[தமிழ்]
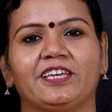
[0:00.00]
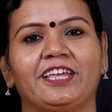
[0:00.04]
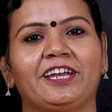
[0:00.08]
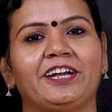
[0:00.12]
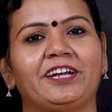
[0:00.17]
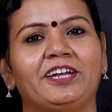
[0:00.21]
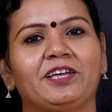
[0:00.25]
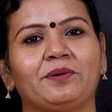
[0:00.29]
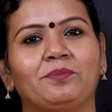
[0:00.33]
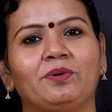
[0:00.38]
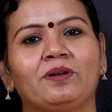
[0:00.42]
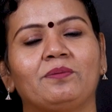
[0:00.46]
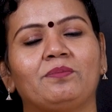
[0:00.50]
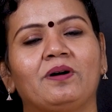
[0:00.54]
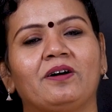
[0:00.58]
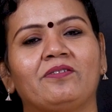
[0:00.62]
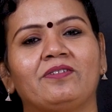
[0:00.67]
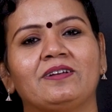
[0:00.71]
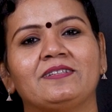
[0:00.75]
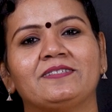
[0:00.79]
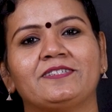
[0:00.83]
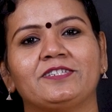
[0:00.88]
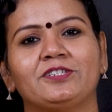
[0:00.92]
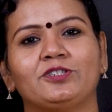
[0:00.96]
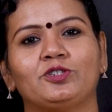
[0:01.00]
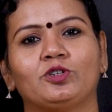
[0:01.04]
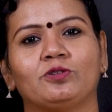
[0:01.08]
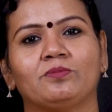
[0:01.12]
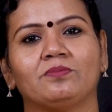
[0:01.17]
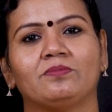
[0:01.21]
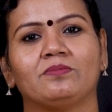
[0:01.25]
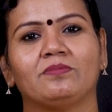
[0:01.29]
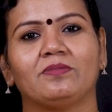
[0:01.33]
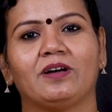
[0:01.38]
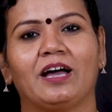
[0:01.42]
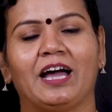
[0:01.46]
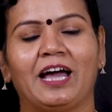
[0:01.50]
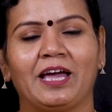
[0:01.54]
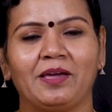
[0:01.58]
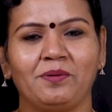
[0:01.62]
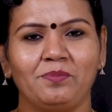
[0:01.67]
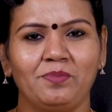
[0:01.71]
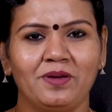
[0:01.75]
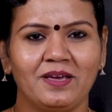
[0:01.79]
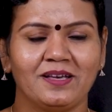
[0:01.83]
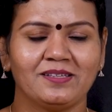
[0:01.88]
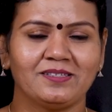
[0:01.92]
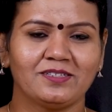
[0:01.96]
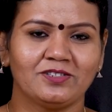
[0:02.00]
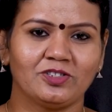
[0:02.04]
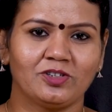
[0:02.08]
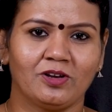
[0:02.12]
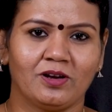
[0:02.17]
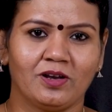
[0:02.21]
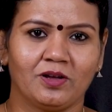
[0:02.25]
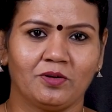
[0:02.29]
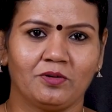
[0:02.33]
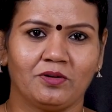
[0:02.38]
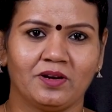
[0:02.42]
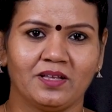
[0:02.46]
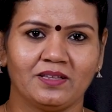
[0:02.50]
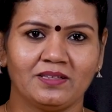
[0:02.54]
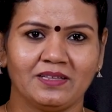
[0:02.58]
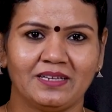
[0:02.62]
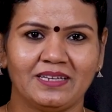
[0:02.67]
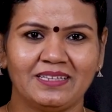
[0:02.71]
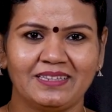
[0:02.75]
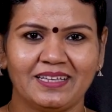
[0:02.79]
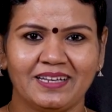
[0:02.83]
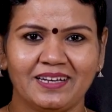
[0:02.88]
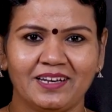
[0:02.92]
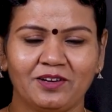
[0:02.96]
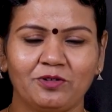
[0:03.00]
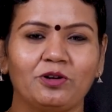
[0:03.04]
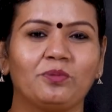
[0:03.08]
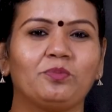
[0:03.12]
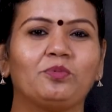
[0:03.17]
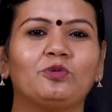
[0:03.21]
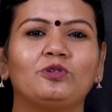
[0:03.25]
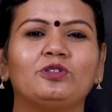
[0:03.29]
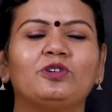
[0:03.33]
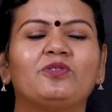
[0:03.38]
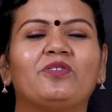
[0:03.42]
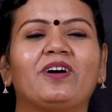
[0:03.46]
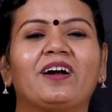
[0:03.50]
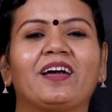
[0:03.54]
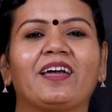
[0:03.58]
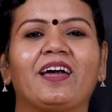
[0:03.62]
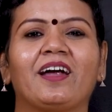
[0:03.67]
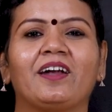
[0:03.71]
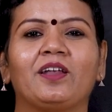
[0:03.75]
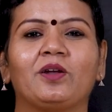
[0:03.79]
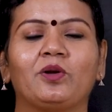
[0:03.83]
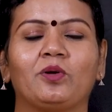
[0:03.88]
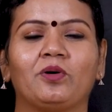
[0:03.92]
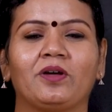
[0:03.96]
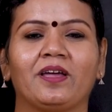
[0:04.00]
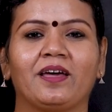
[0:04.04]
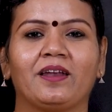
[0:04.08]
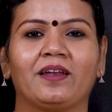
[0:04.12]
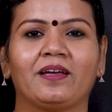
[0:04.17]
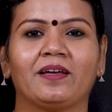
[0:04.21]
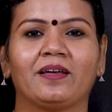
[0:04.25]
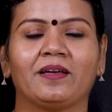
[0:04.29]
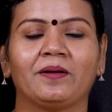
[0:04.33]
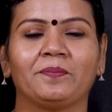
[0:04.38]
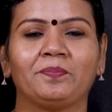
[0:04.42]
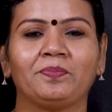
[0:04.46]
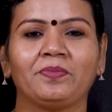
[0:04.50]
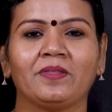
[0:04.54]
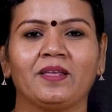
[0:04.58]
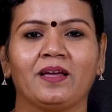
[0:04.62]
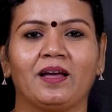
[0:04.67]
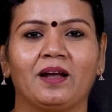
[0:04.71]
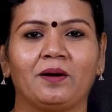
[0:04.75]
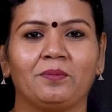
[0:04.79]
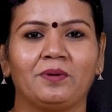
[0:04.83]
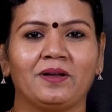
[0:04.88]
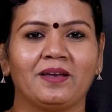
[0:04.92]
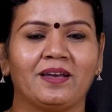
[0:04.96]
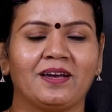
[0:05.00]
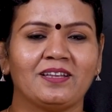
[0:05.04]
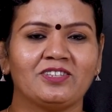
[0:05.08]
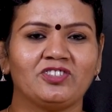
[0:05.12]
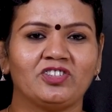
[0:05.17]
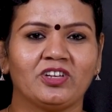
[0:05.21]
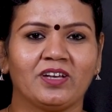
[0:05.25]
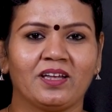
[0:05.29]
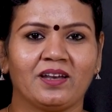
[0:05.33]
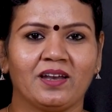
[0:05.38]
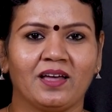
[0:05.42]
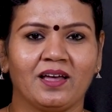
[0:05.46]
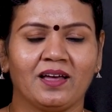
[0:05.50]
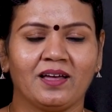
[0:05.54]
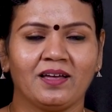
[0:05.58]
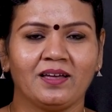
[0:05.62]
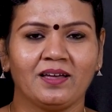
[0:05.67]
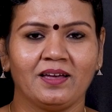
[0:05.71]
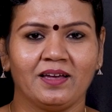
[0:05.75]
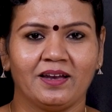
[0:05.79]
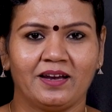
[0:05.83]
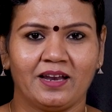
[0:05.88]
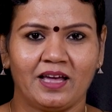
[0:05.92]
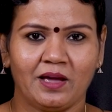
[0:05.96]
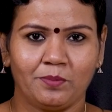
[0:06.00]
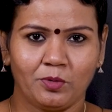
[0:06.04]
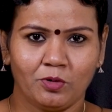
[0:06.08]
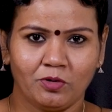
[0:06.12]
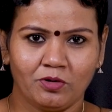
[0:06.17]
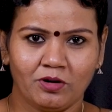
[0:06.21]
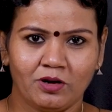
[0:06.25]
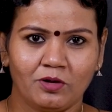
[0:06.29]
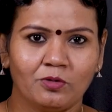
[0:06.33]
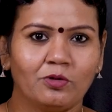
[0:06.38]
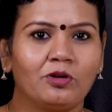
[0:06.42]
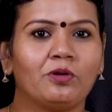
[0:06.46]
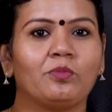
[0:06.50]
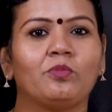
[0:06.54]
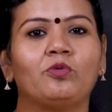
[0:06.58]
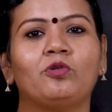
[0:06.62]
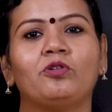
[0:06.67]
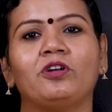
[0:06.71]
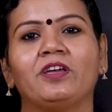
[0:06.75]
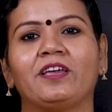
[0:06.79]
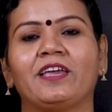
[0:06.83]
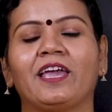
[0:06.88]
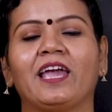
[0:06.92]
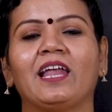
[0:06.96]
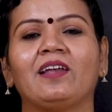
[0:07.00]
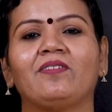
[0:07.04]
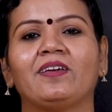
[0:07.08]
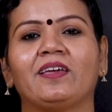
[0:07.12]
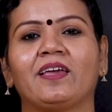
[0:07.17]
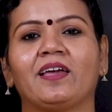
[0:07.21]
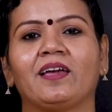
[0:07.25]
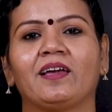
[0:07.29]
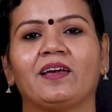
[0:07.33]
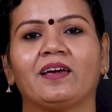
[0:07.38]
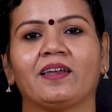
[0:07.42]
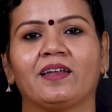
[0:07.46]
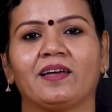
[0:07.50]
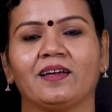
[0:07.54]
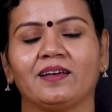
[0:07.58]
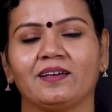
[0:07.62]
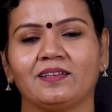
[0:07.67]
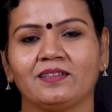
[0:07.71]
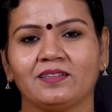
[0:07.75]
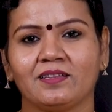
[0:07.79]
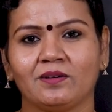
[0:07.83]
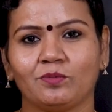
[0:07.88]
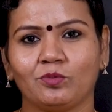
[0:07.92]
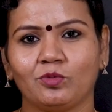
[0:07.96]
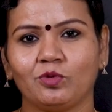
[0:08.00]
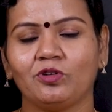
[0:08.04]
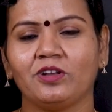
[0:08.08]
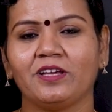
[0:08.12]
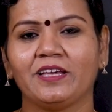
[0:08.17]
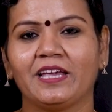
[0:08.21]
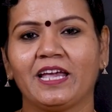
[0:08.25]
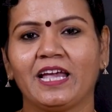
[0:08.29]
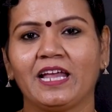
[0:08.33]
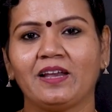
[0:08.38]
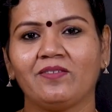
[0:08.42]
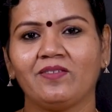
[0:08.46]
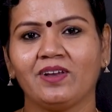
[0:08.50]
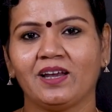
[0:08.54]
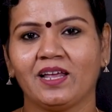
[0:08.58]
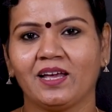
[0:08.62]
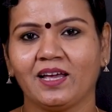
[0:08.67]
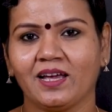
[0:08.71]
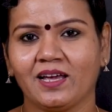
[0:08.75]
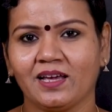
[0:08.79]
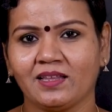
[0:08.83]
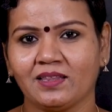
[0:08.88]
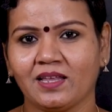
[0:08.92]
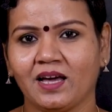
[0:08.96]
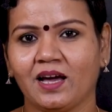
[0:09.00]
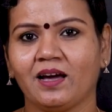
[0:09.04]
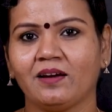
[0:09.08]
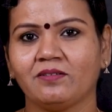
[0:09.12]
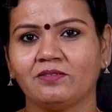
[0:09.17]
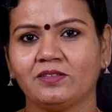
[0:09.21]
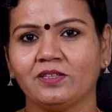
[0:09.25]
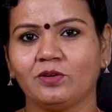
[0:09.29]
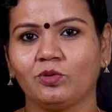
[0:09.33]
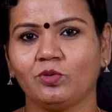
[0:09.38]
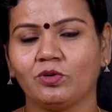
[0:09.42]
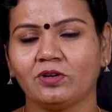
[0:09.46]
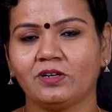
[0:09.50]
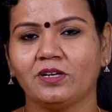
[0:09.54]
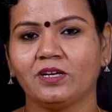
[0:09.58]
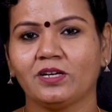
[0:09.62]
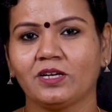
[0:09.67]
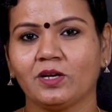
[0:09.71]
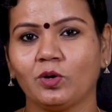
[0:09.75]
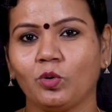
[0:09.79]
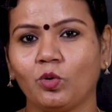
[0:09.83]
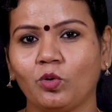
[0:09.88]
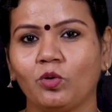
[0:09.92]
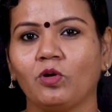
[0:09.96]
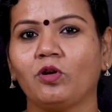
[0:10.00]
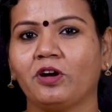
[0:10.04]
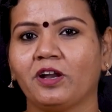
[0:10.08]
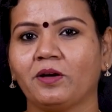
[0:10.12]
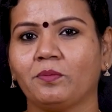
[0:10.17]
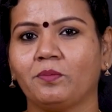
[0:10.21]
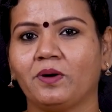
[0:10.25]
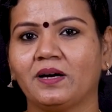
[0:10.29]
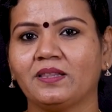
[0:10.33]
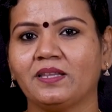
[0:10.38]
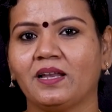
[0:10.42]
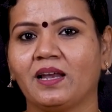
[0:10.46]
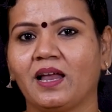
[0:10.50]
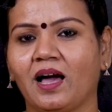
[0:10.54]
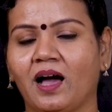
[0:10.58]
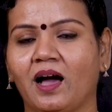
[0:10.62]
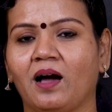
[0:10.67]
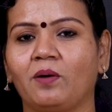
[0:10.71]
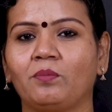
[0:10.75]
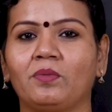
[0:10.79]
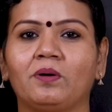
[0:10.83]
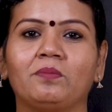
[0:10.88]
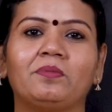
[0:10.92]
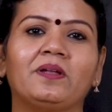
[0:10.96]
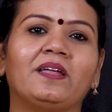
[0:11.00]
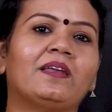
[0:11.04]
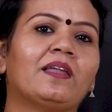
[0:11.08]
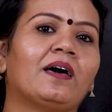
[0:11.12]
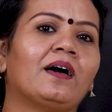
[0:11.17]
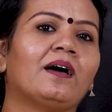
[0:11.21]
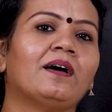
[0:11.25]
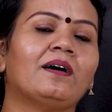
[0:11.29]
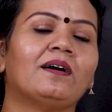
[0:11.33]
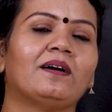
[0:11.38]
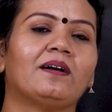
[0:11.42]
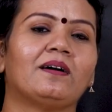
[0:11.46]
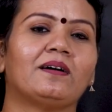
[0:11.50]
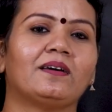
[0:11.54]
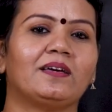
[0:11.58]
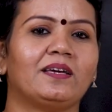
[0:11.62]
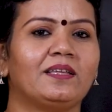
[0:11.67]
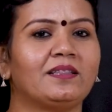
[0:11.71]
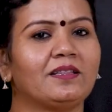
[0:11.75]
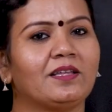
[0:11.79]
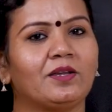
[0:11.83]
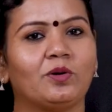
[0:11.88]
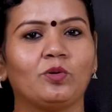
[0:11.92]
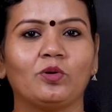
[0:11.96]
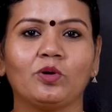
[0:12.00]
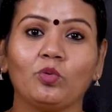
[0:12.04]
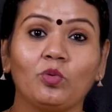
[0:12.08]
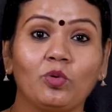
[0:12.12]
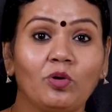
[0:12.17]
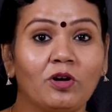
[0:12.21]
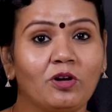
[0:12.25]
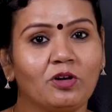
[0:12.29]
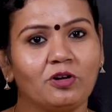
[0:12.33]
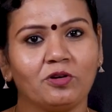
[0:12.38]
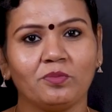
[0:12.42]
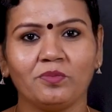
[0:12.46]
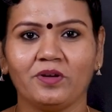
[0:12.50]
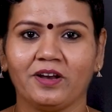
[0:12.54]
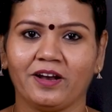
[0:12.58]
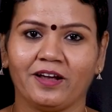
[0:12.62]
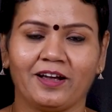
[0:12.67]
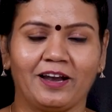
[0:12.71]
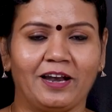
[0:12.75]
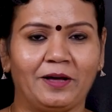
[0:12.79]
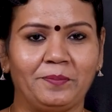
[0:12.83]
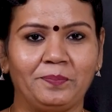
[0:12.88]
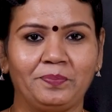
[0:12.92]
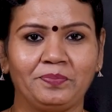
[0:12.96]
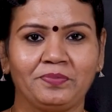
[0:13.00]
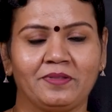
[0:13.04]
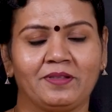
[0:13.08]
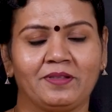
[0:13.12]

இரிட்டபிள் பவல் சின்ரோம் ஐபிஎஸ்ன்னு சொல்லக்கூடியது இது என்ன ஒரு புது வகையான நோயாக இருக்குது அப்படின்னு நினச்சிங்கன்னா நான் இப்போ உங்களை ஒரு மூணு கேள்வி கேட்குறேன் இந்த மூணு கேள்வியில் ஏதாவது ஒன்றுக்கு உங்களோட பதில் ஆம் அப்படின்னா இந்த நோய் உங்களுக்கும் இருக்கலாம்